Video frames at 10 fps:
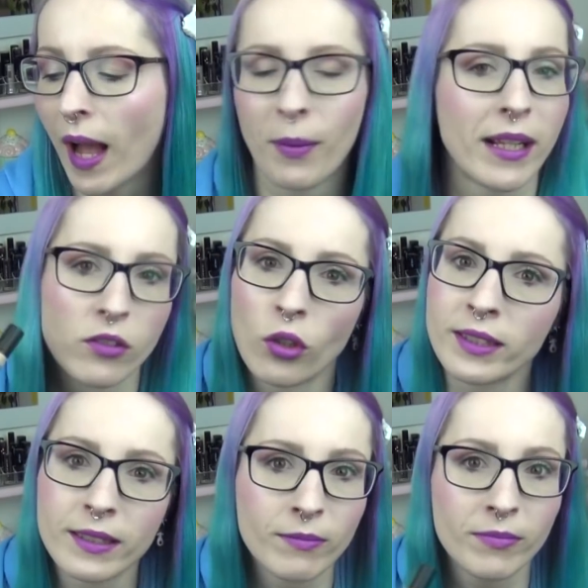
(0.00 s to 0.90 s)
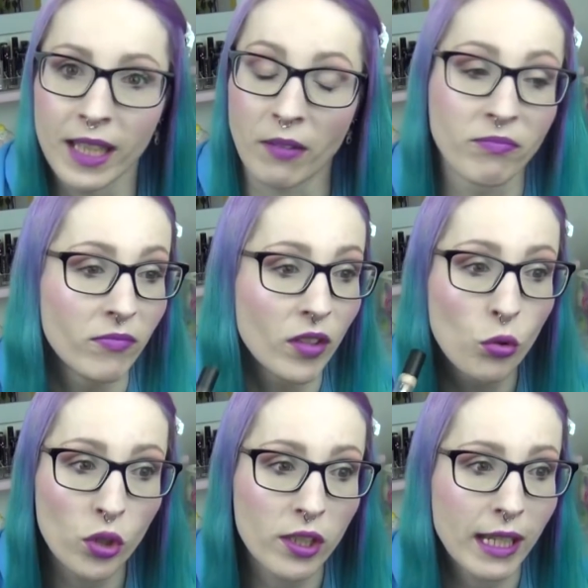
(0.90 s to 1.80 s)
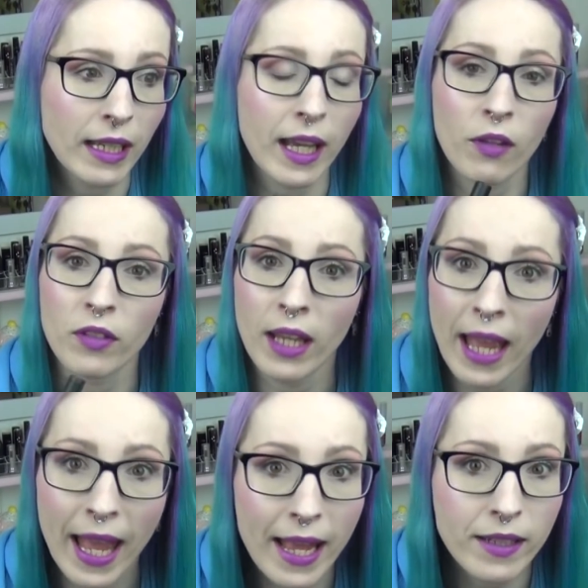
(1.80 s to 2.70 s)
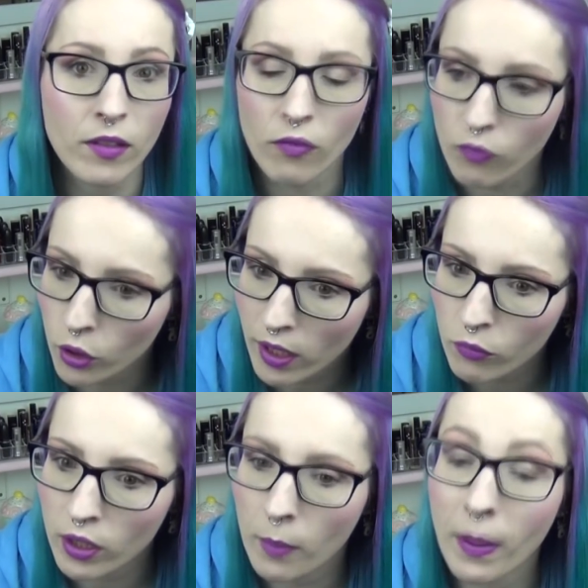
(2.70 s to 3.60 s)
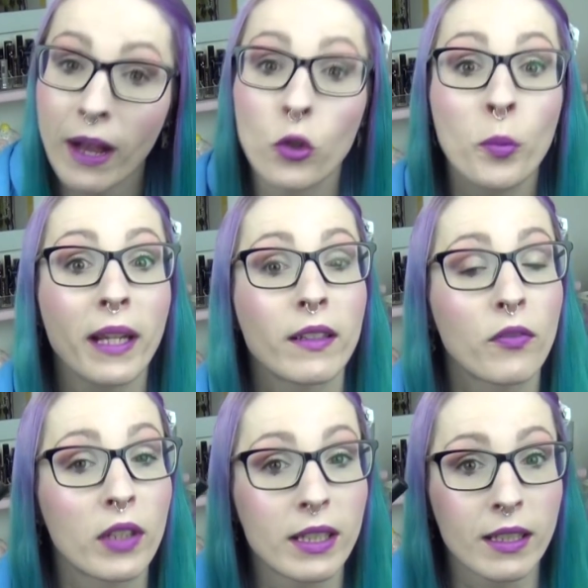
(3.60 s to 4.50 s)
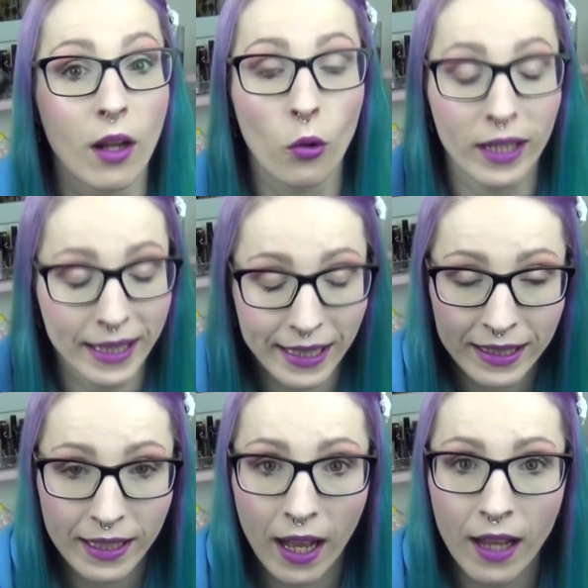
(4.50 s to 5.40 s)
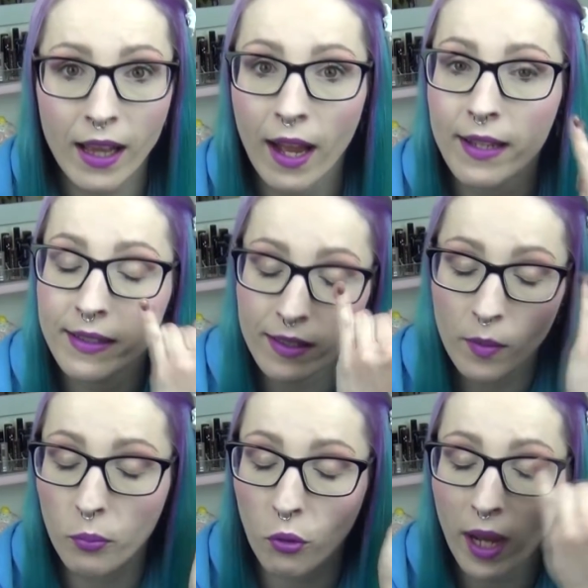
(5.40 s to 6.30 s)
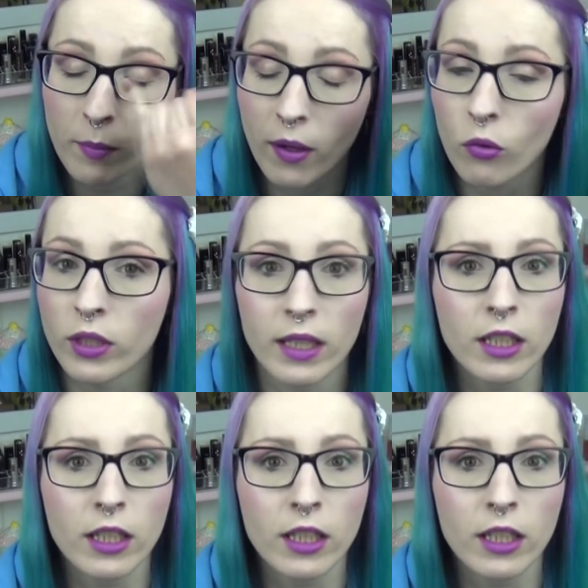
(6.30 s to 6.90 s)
Aber ansonsten, ja, Gute Deckkraft, hält wunder, wunderbar. Übrigens finde ich den auch genial als äh, Primer unter